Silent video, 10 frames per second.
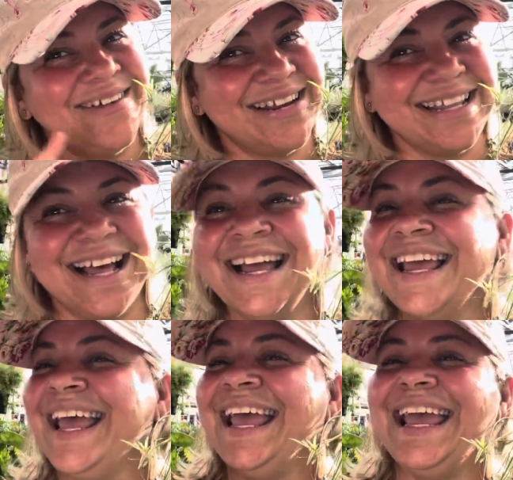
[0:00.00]
verdad
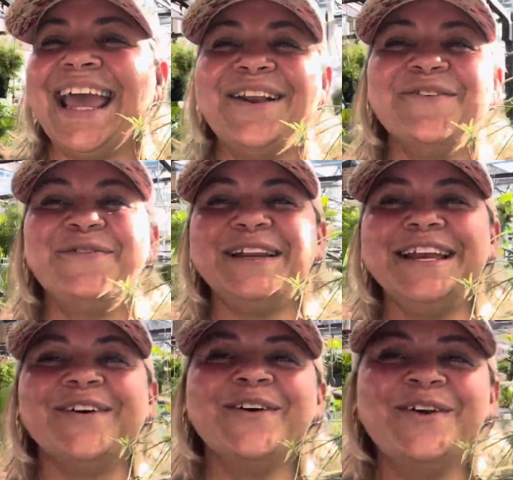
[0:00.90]
que el
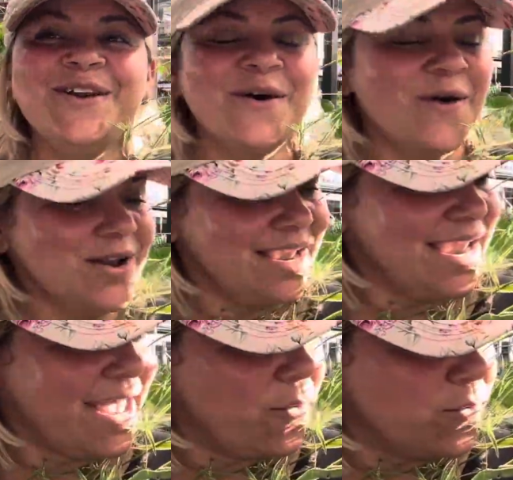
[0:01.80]
frío no
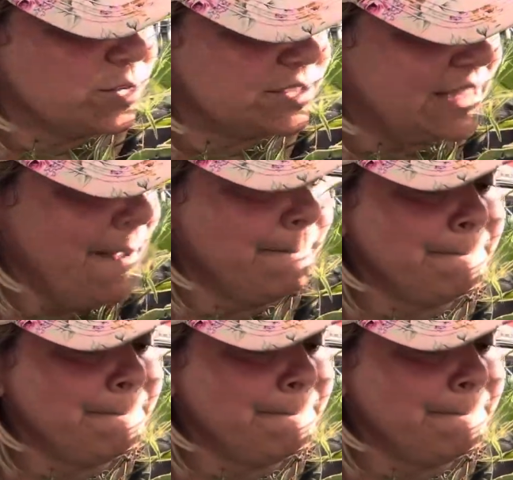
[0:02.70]
le gusta.